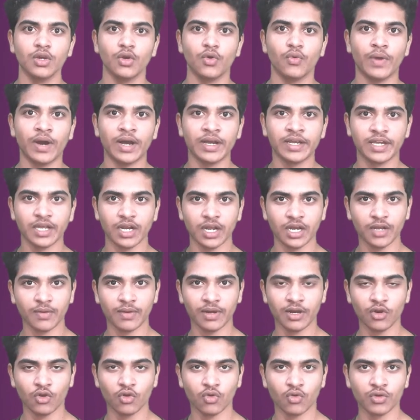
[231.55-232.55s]
वहाँ के रहने
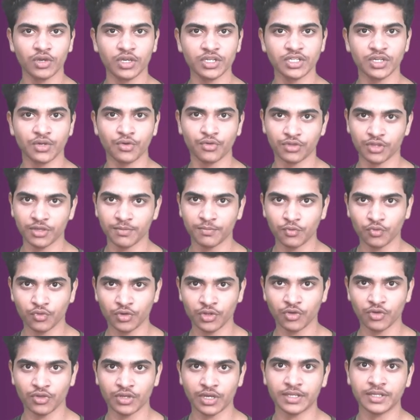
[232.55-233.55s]
वाले लोगों की जरूरतें पूरी
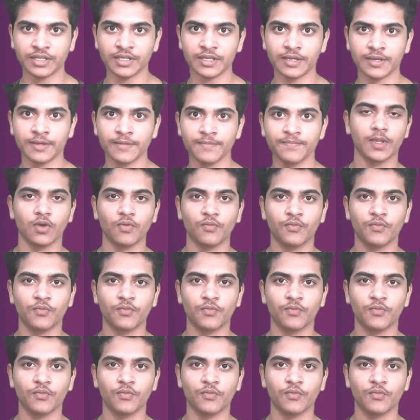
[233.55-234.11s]
हो जाती हैं